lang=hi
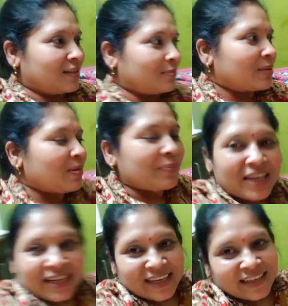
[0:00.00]
मतलब मम्मी
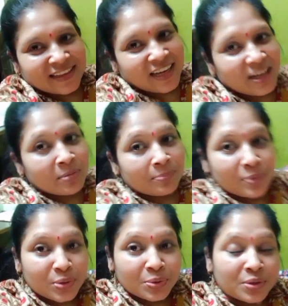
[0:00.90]
के लिए खरीदा है
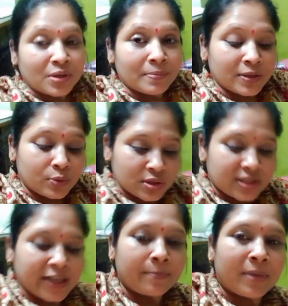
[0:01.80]
मम्मी को अभी
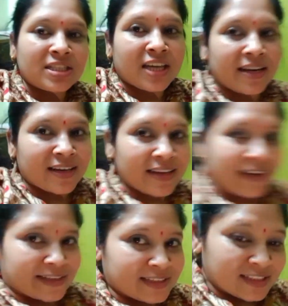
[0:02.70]
कुछ टाइम बाद जाना है
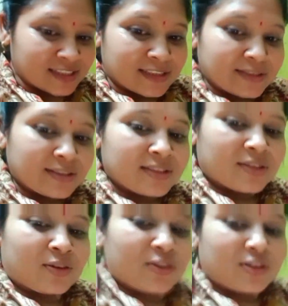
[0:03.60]
कहीं
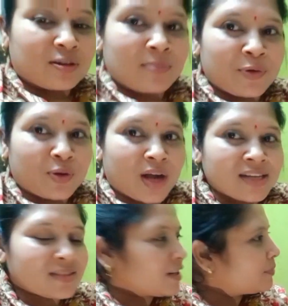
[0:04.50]
और मम्मी कहाँ
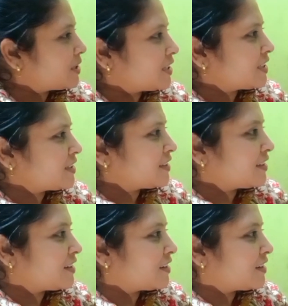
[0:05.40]
जाना है बता दें